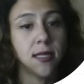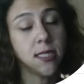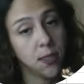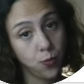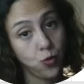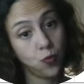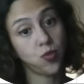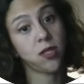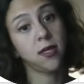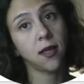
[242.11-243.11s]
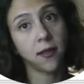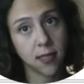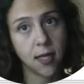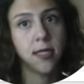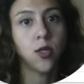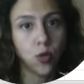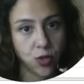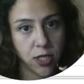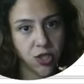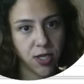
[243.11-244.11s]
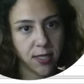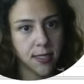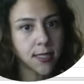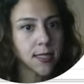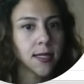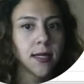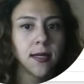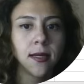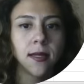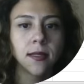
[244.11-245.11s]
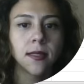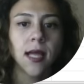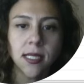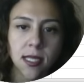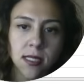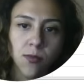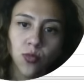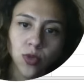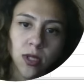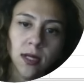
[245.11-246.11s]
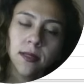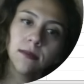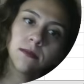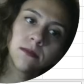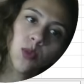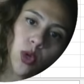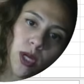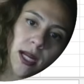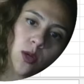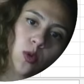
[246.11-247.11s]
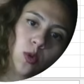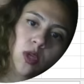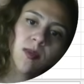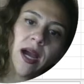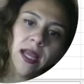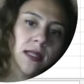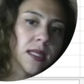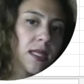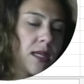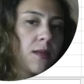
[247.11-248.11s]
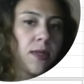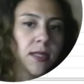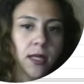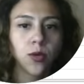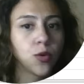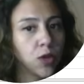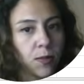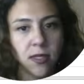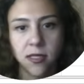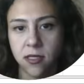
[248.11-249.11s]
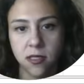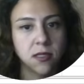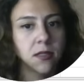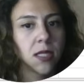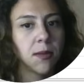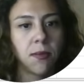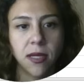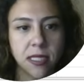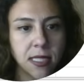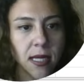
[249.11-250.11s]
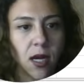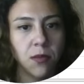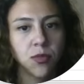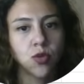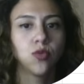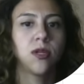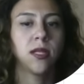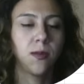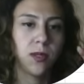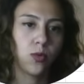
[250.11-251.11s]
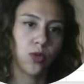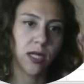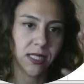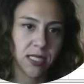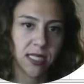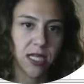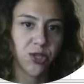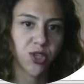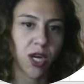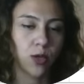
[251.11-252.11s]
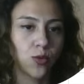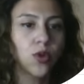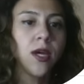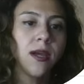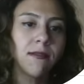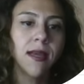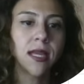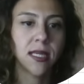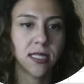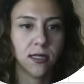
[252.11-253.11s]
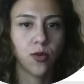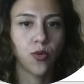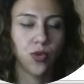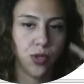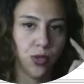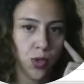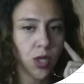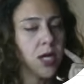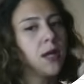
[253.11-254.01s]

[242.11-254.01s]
Size büyük bir şekilde Antalya'yı gösterecektir. Dilerseniz bunda da bölgelerde olduğu gibi aynı anda ikiyle birden de görebilirsiniz. Tamamen size kalmış. O yüzden tabii Türkiye haritasını geri çıkartıyor ve her ikisini de gösteriyor.